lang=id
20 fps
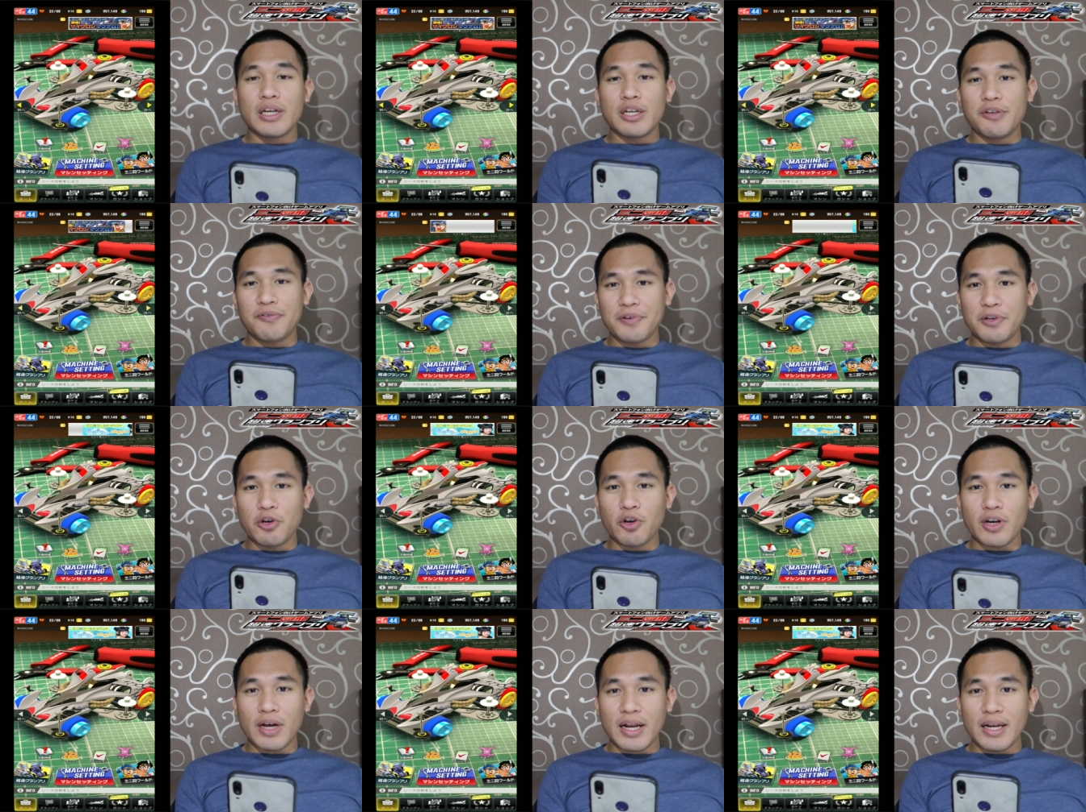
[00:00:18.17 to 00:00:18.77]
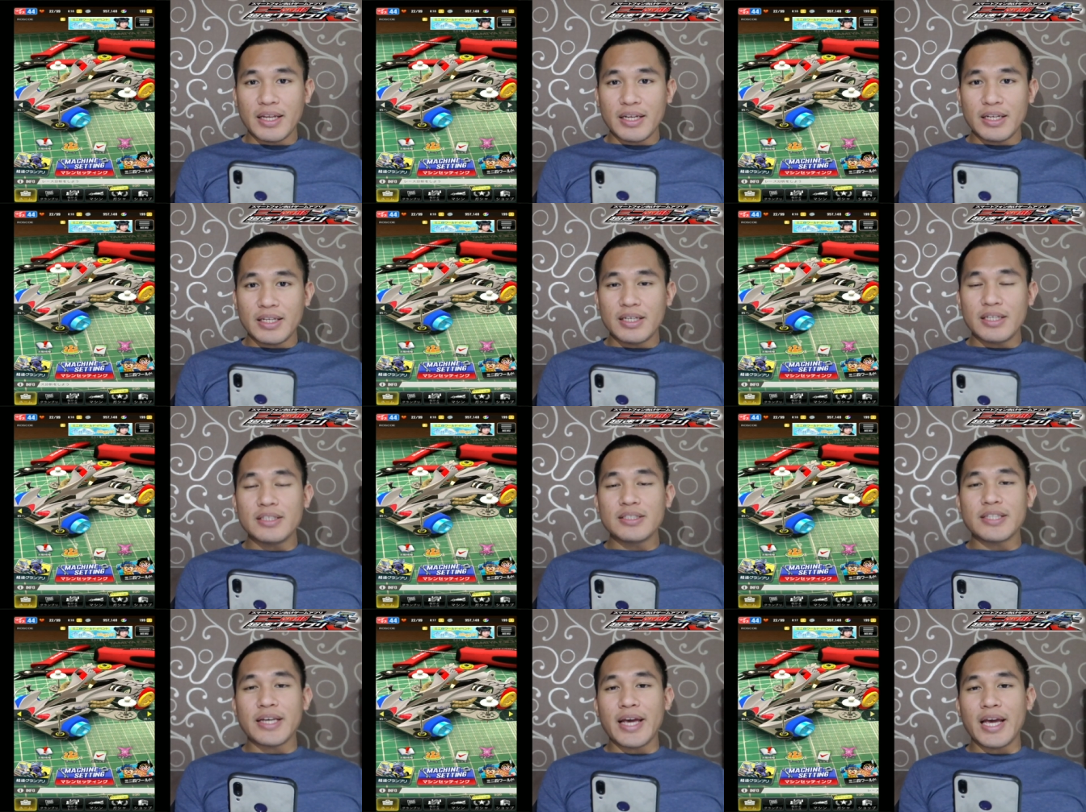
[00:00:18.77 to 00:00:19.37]
di video kali
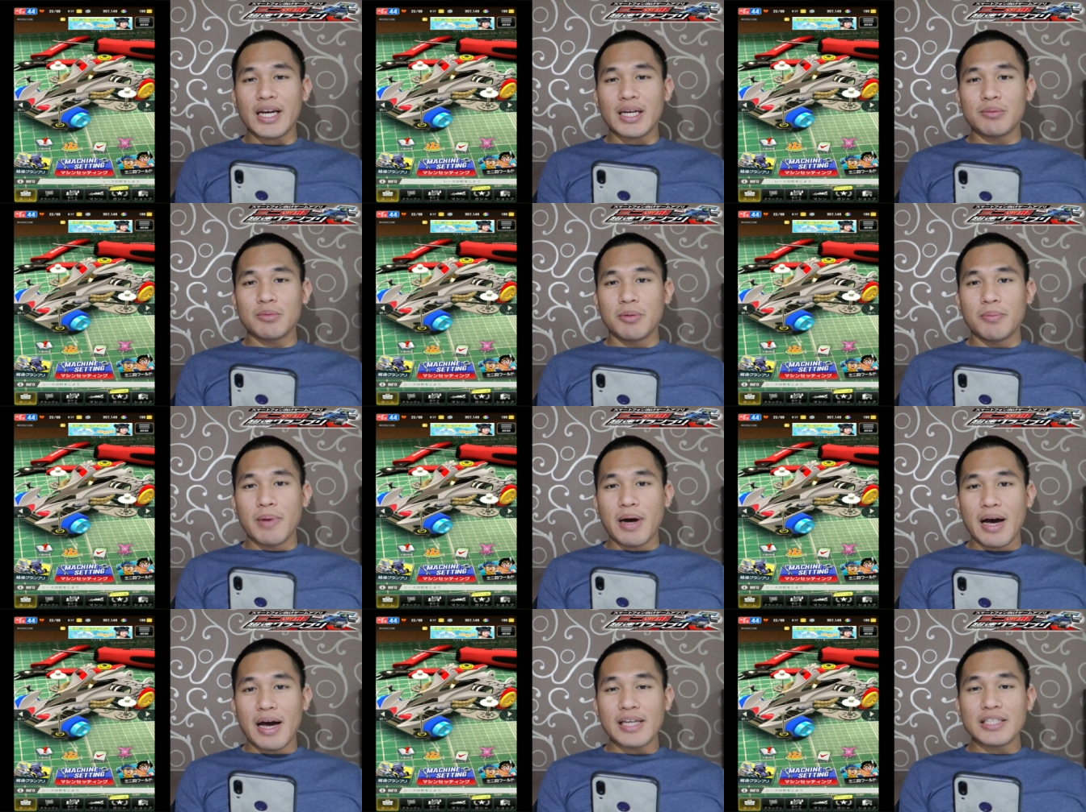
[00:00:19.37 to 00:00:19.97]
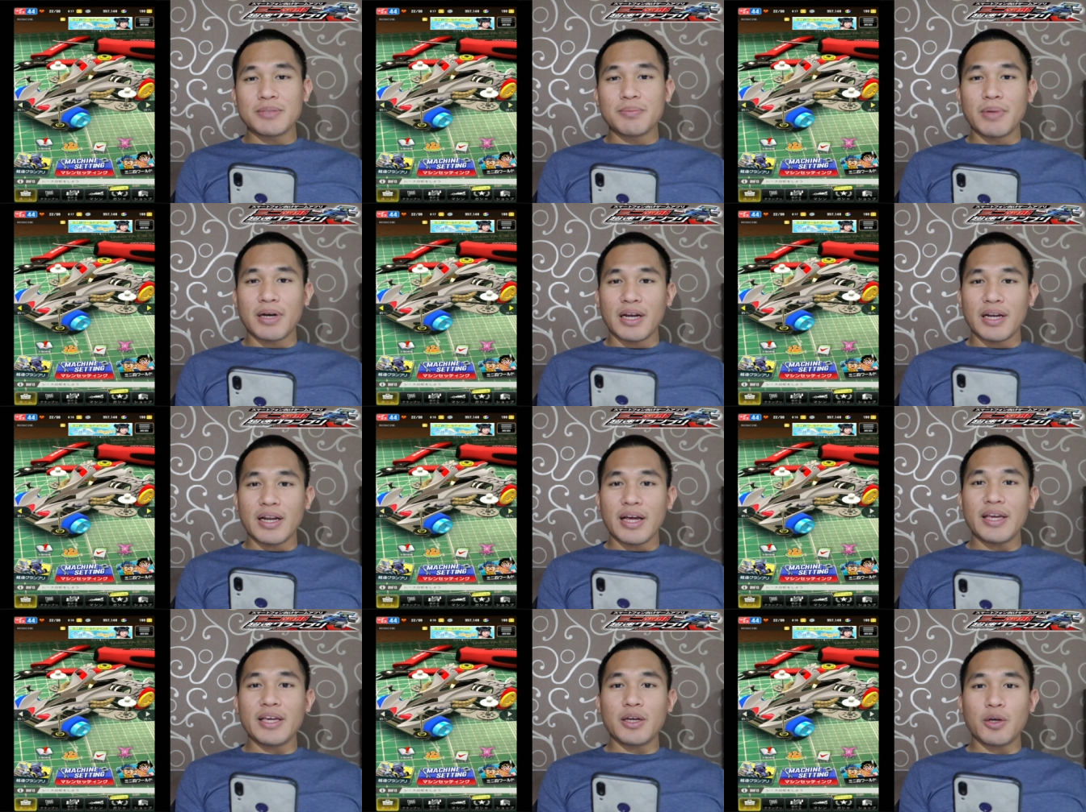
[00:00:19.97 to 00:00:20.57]
ini, saya akan membahas
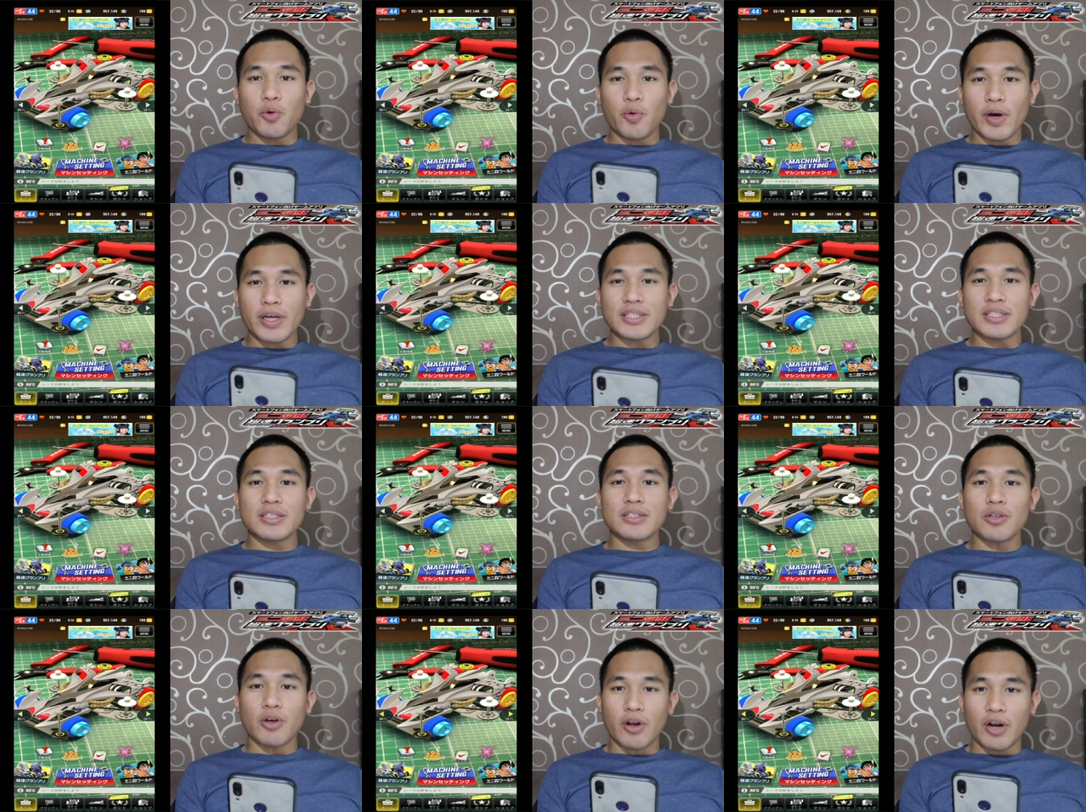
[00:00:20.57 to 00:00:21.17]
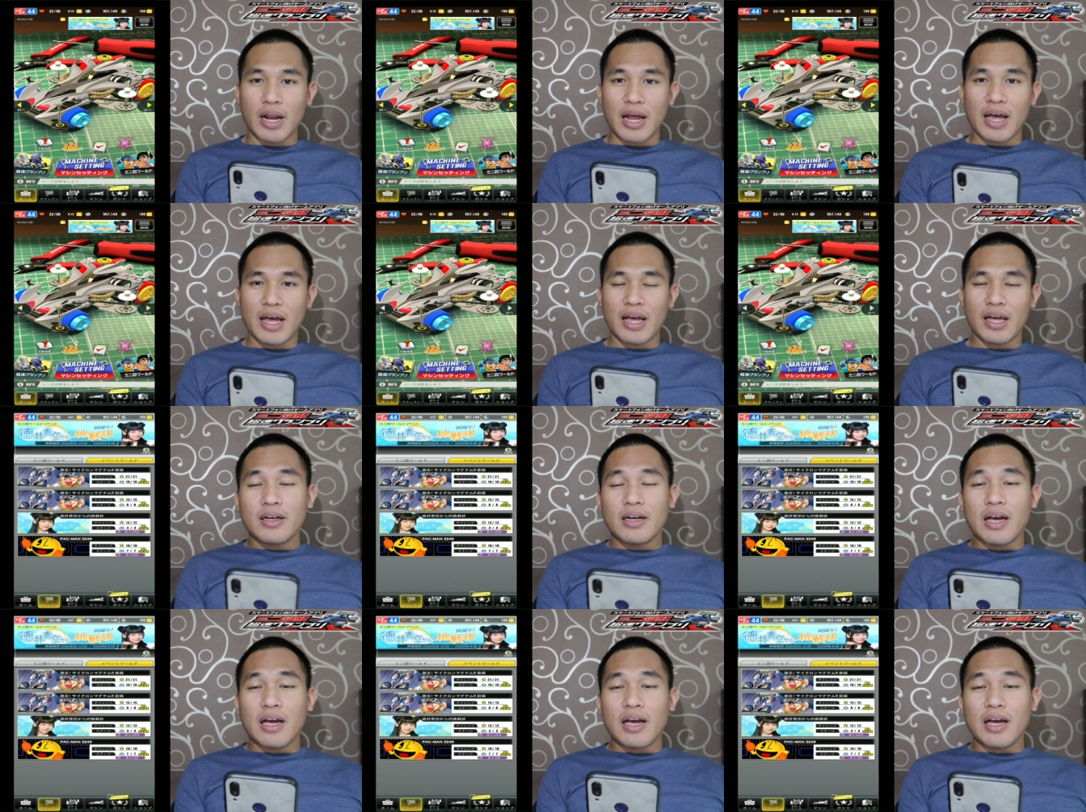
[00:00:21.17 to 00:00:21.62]
mengenai Quest Sora.